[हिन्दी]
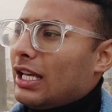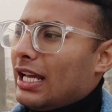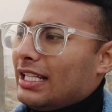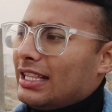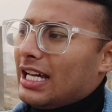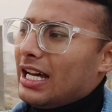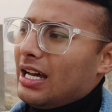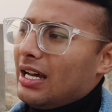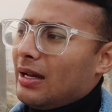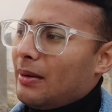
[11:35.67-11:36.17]
यही
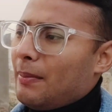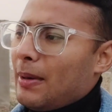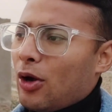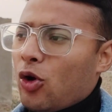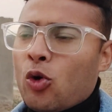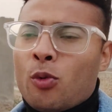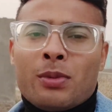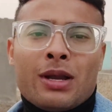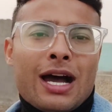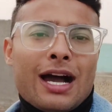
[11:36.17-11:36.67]
था मैं
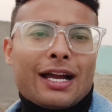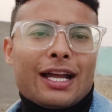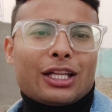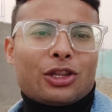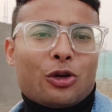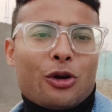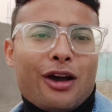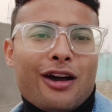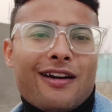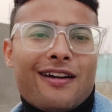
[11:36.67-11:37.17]
घूमने आ गया
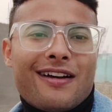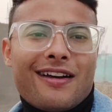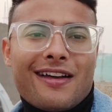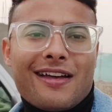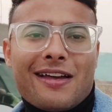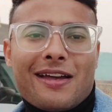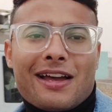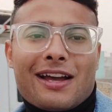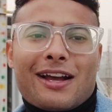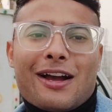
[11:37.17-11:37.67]
थोड़ा
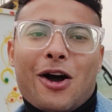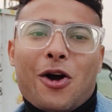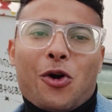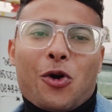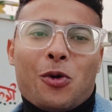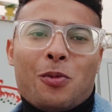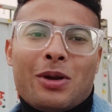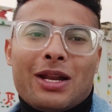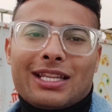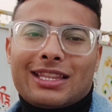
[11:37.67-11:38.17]
गाँव
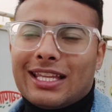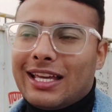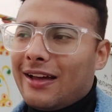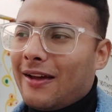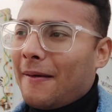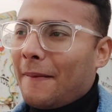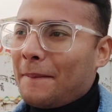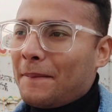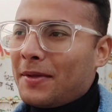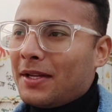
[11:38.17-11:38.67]
घूम लेते
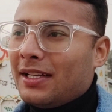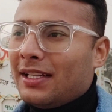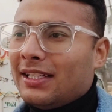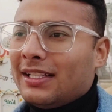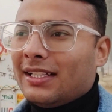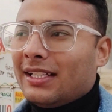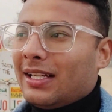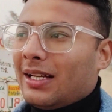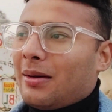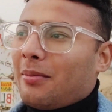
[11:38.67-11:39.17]
हैं
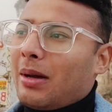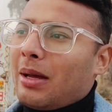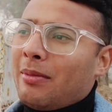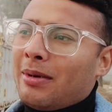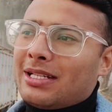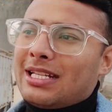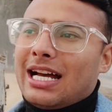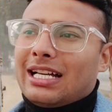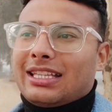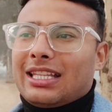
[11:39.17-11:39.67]
भाई
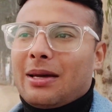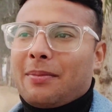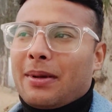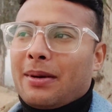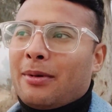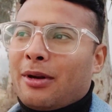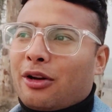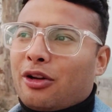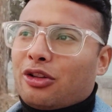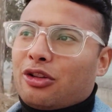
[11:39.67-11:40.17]
मजे आते हैं
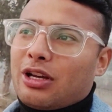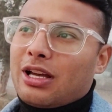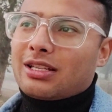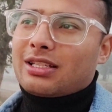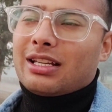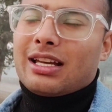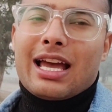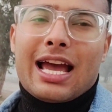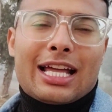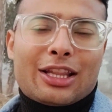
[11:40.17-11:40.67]
पर मेरे को तो
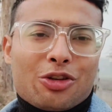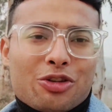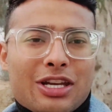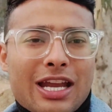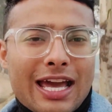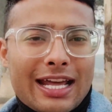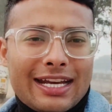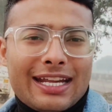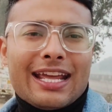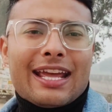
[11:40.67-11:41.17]
ऐसे है तो
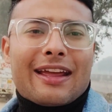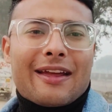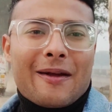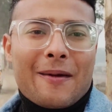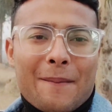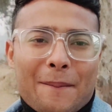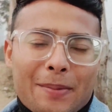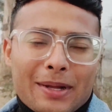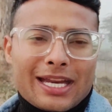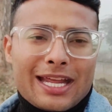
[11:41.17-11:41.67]
शहर ही है
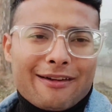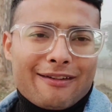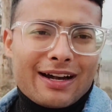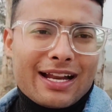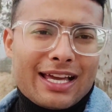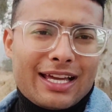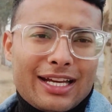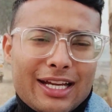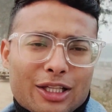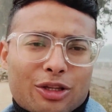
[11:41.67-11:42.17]
पर ये
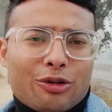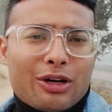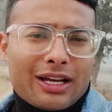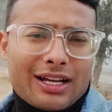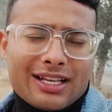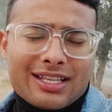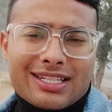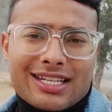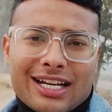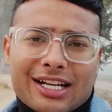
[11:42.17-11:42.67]
वाला एरिया थोड़ा
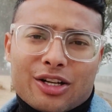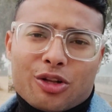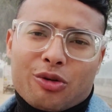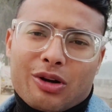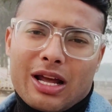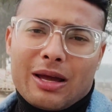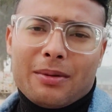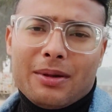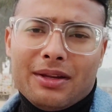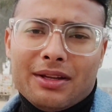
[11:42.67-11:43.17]
कंस्ट्रक्ट हो
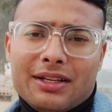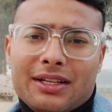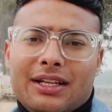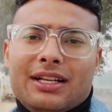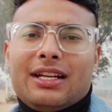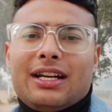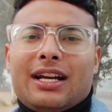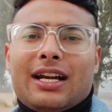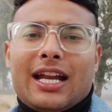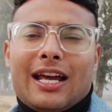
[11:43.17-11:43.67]
रहा है अभी
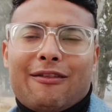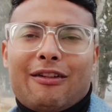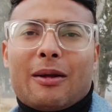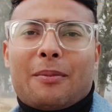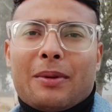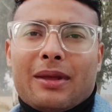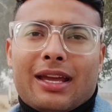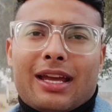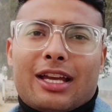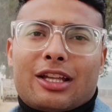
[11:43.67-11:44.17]

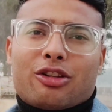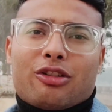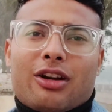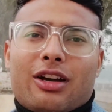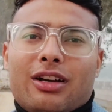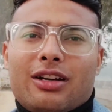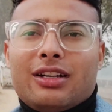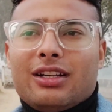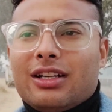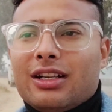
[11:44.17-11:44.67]
डेवलपिंग है ये थोड़ा